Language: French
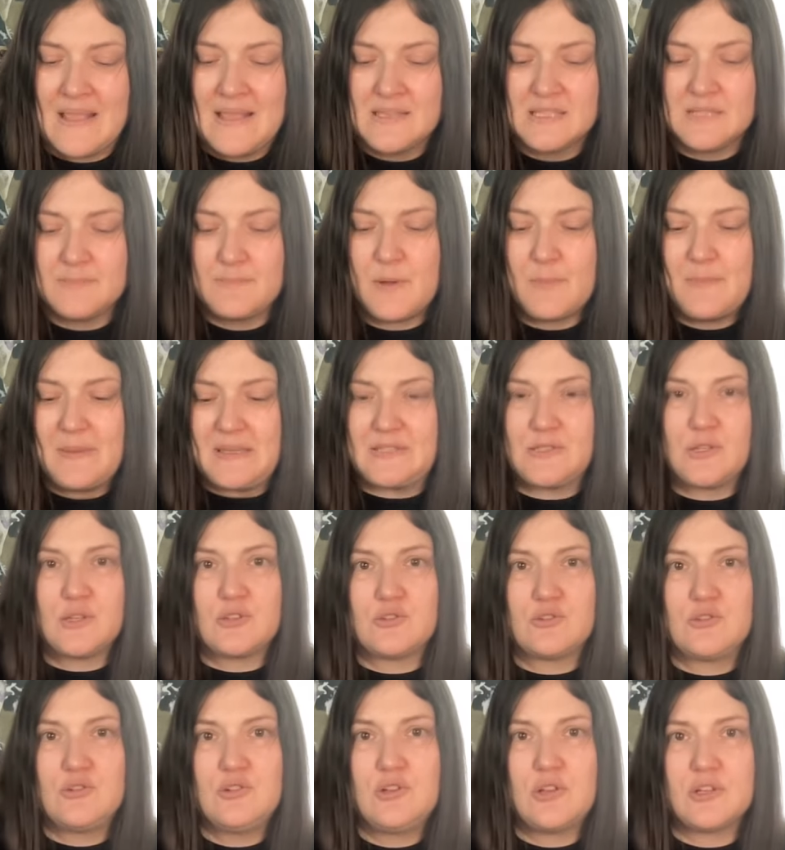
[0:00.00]
c'est pas parce que
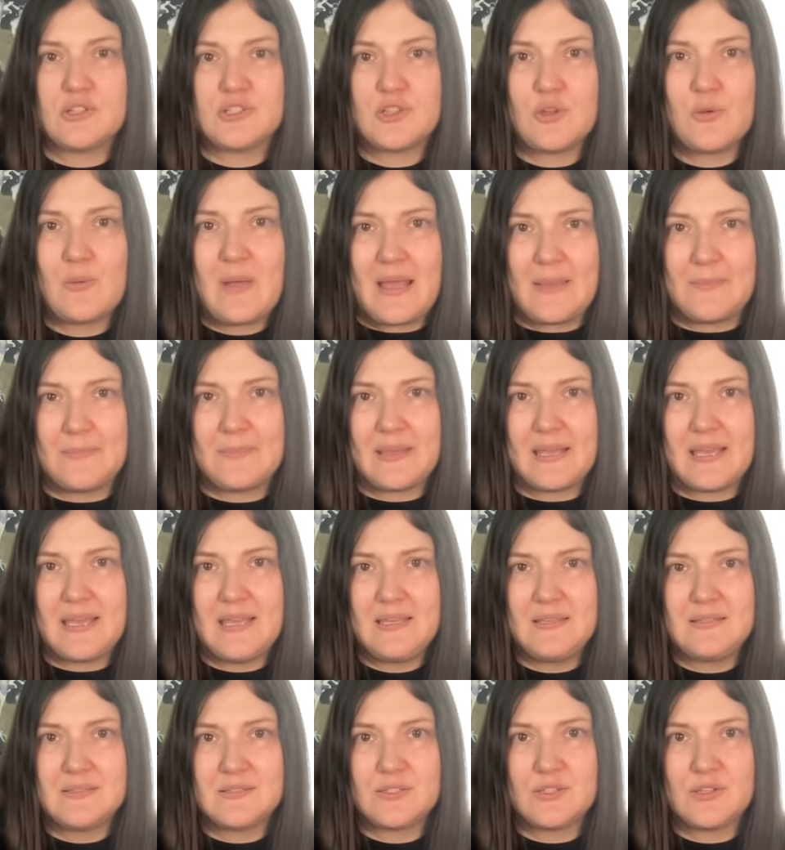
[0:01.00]
c'est une leçon
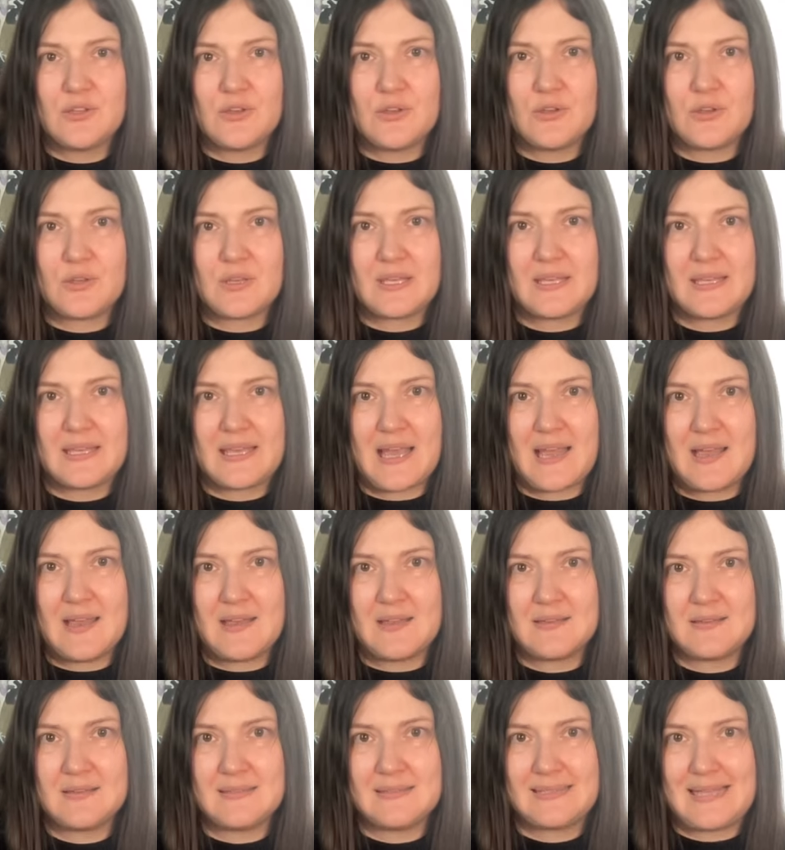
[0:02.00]
apprise que
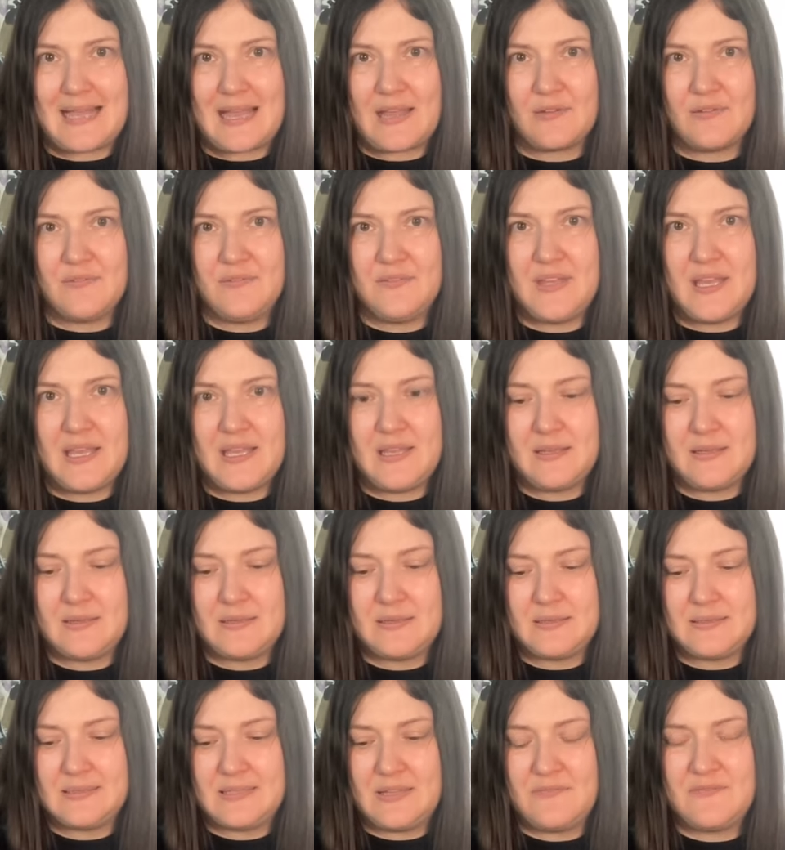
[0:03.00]
quand ça revient,
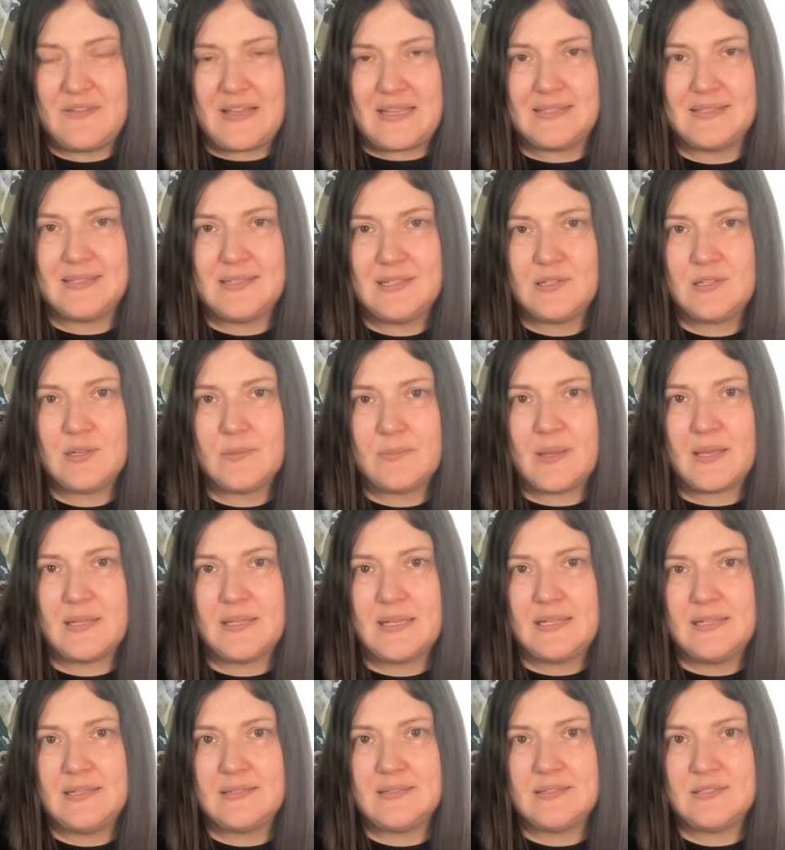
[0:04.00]
c'est facile de prendre
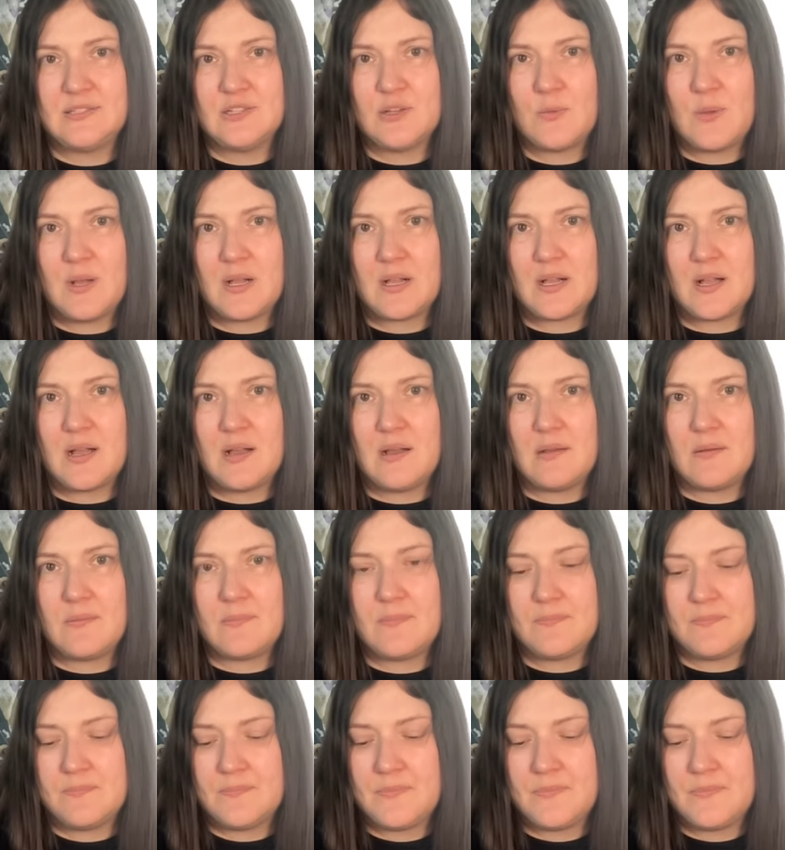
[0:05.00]
la décision encore.